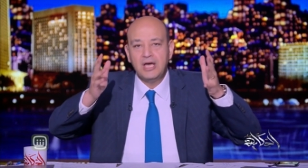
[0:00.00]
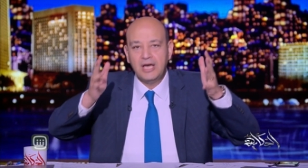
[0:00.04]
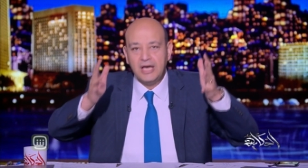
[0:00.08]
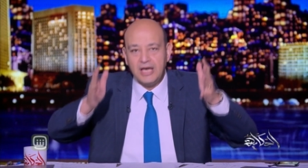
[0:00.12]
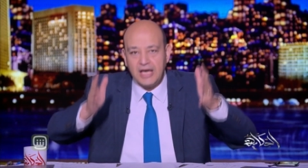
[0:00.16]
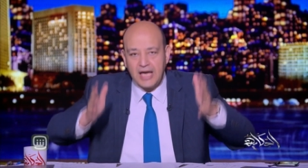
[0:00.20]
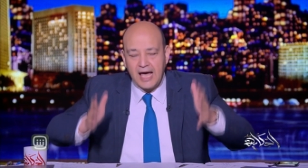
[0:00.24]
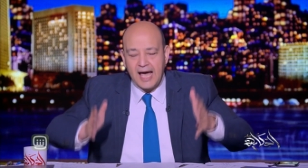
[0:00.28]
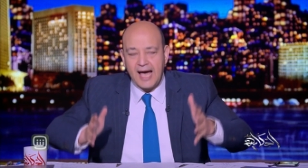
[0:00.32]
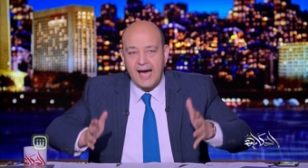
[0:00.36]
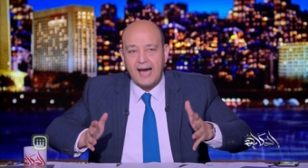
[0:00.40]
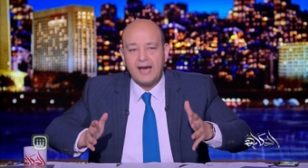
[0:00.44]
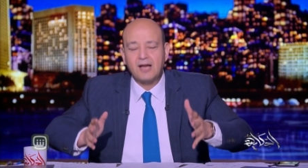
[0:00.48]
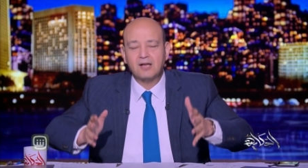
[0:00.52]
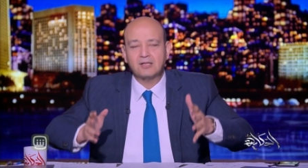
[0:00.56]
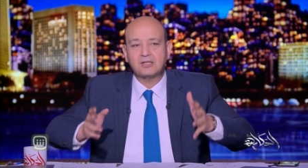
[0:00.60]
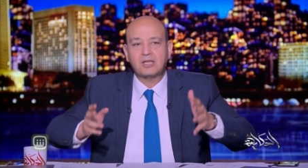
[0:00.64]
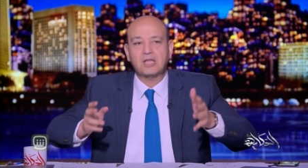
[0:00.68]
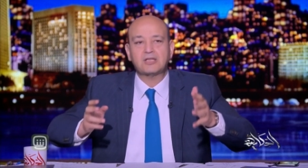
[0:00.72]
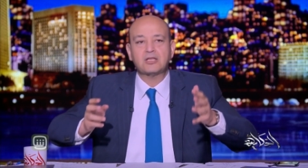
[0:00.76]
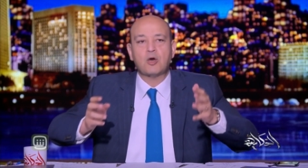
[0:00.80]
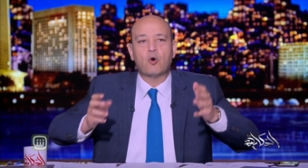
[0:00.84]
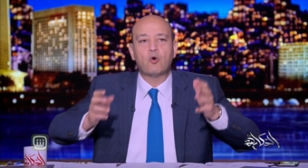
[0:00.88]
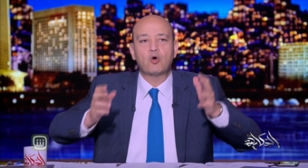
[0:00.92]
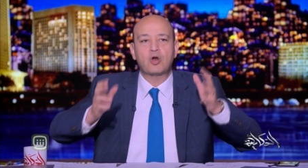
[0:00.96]
ايه اخر
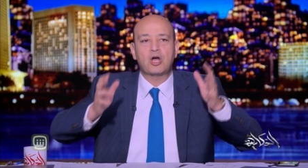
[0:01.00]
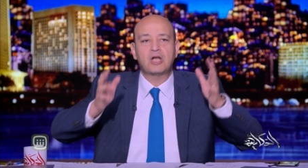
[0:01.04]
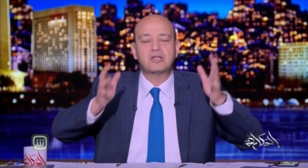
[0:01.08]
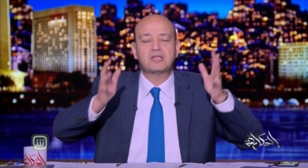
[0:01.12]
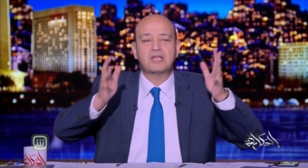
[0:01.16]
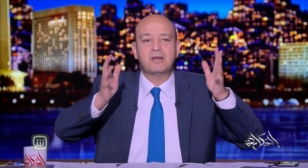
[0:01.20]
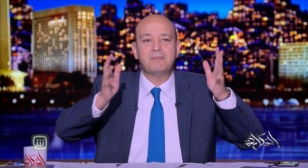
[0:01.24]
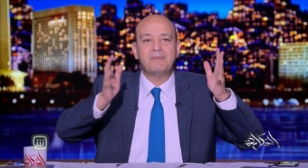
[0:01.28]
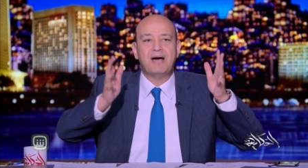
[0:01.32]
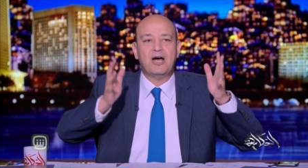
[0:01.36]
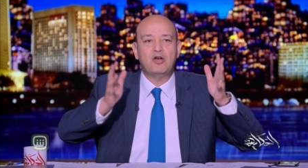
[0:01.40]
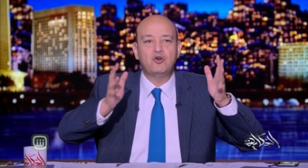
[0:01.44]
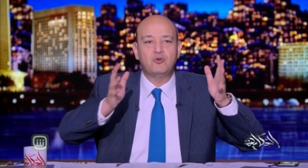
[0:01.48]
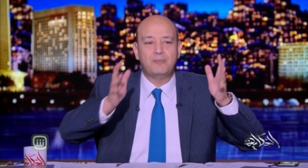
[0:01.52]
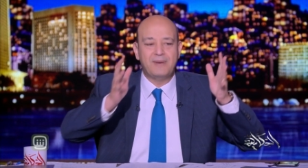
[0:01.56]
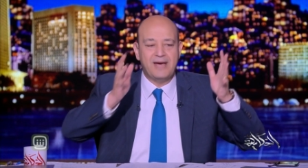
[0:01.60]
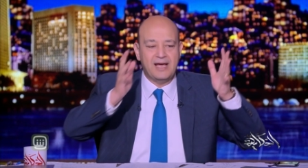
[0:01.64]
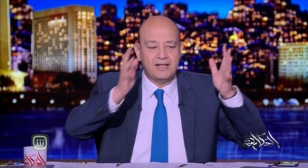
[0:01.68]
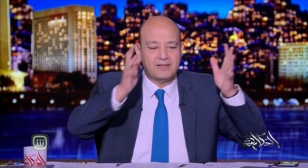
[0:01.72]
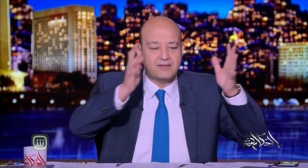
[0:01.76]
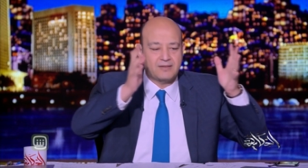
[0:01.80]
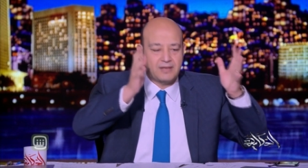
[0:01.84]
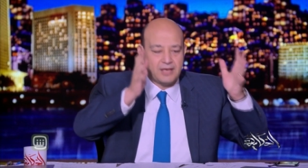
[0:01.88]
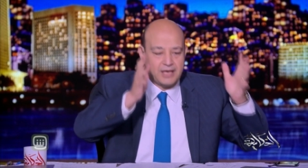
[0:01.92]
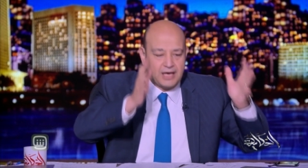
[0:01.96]
تطورات
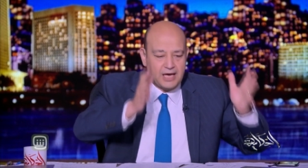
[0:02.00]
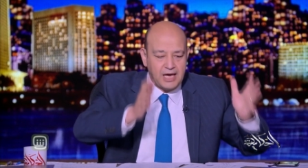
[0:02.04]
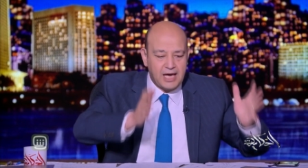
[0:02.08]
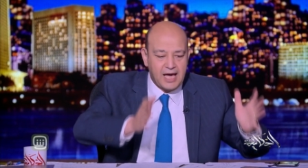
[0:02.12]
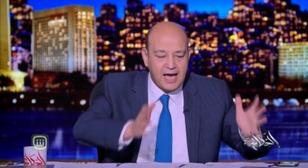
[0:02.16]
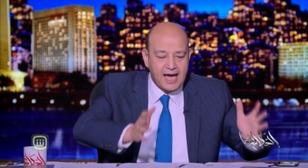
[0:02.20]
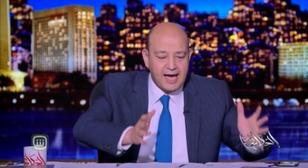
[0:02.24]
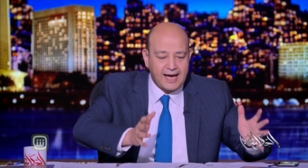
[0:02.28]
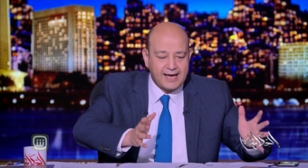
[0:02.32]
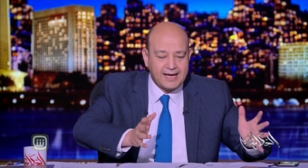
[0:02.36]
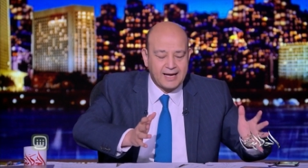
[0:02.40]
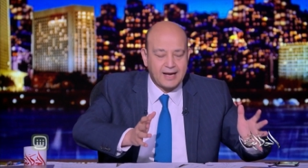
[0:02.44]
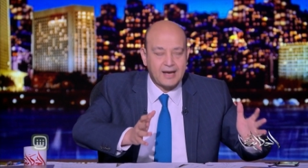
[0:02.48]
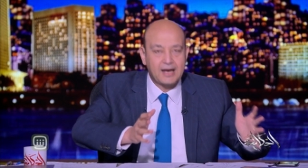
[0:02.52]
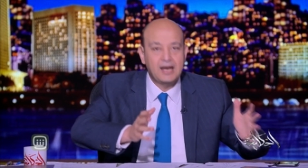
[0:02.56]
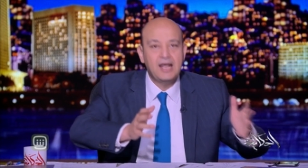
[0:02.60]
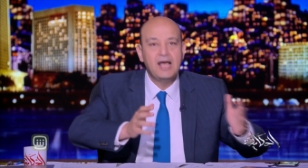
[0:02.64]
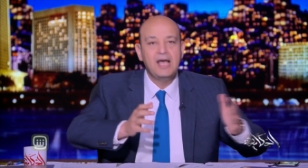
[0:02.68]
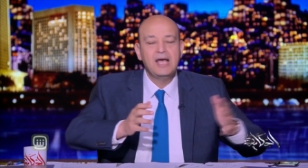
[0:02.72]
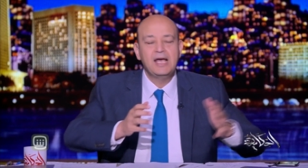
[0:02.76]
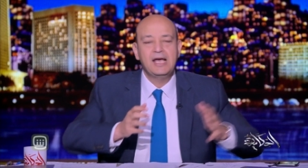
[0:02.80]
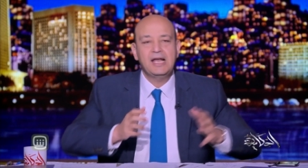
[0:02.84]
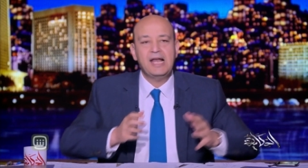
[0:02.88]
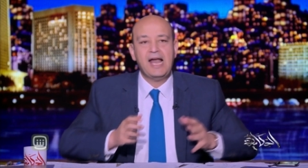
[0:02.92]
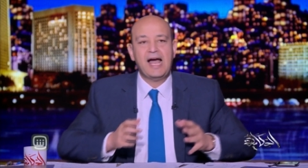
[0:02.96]
المعلومات ايه اخر
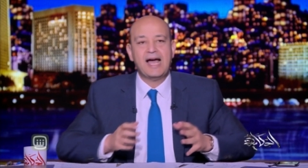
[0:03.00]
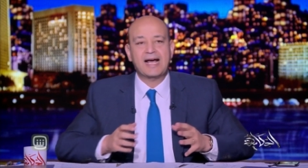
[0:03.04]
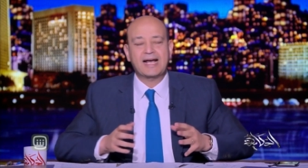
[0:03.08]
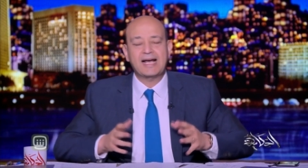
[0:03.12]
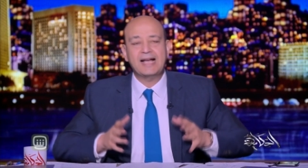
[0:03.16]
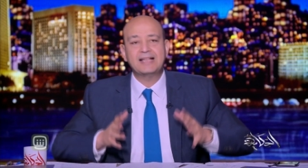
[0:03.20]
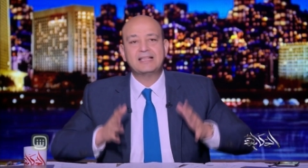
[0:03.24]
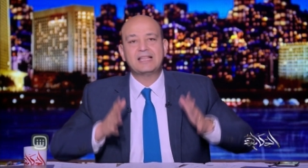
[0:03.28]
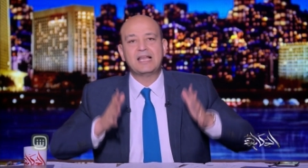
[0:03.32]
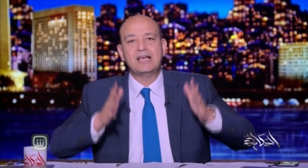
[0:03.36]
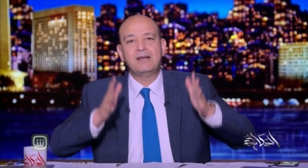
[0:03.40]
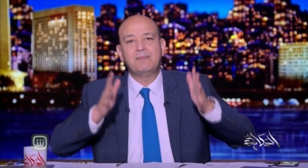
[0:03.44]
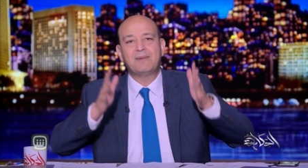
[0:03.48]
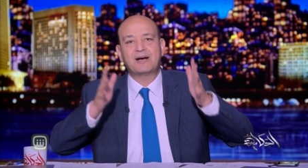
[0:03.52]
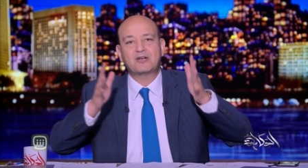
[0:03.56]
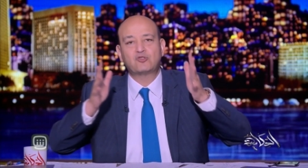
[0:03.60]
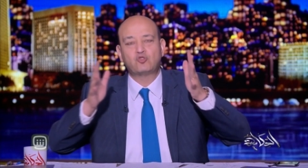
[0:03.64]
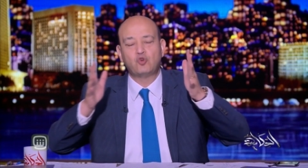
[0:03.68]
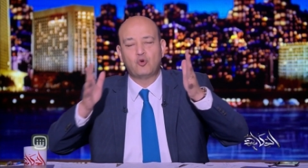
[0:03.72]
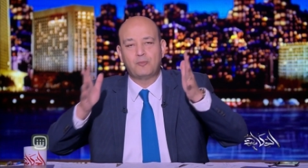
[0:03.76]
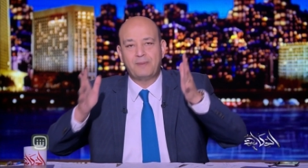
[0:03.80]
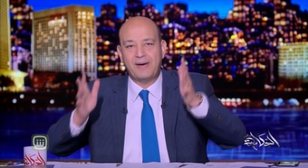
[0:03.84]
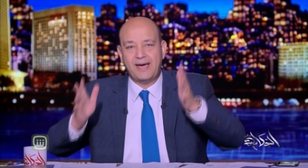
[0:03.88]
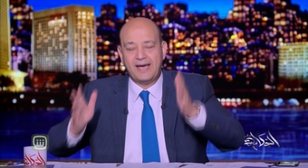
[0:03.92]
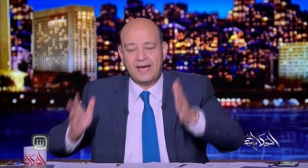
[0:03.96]
الحاجات اللي
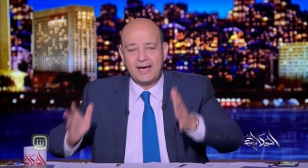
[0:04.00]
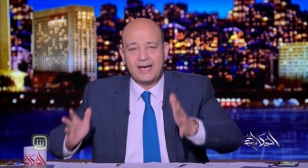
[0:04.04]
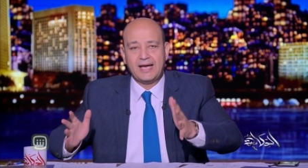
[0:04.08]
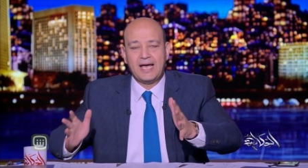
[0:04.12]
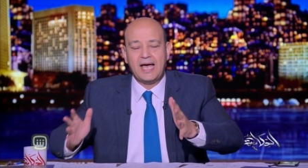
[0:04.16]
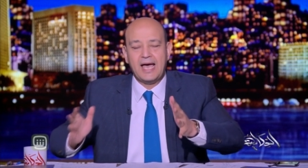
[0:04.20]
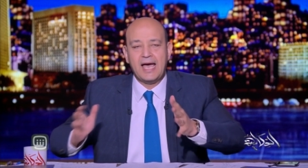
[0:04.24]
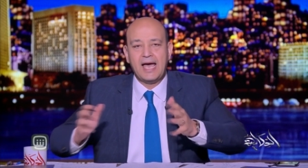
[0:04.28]
مكتوبه ايه